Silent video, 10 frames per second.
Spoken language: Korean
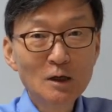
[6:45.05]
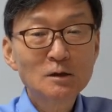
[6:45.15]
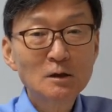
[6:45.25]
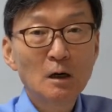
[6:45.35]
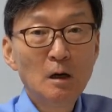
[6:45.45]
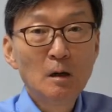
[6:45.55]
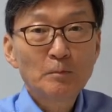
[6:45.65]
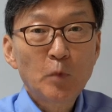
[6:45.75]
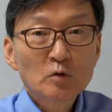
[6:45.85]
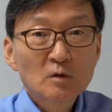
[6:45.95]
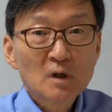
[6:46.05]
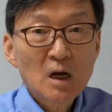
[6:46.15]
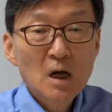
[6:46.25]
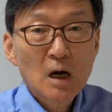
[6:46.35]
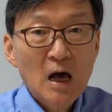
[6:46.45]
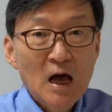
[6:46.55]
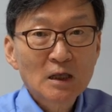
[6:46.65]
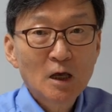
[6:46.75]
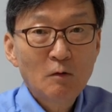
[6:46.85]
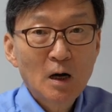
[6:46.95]
그 포르투갈
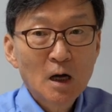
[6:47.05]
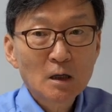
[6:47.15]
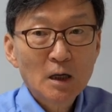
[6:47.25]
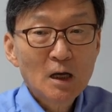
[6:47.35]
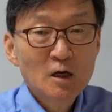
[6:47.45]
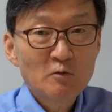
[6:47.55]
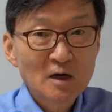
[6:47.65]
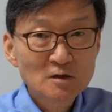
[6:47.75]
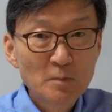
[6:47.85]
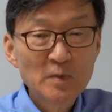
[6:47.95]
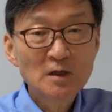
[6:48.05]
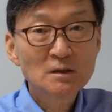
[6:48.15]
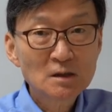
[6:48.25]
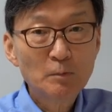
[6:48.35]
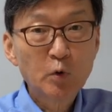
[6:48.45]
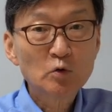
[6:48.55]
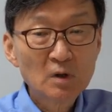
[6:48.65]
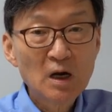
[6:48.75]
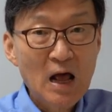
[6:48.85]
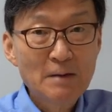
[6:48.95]
항해왕 헨리 왕지가 미는 그
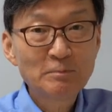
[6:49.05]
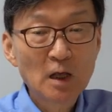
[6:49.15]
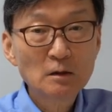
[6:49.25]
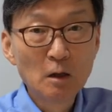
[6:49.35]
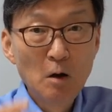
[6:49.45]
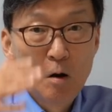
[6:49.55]
포르투갈 함대는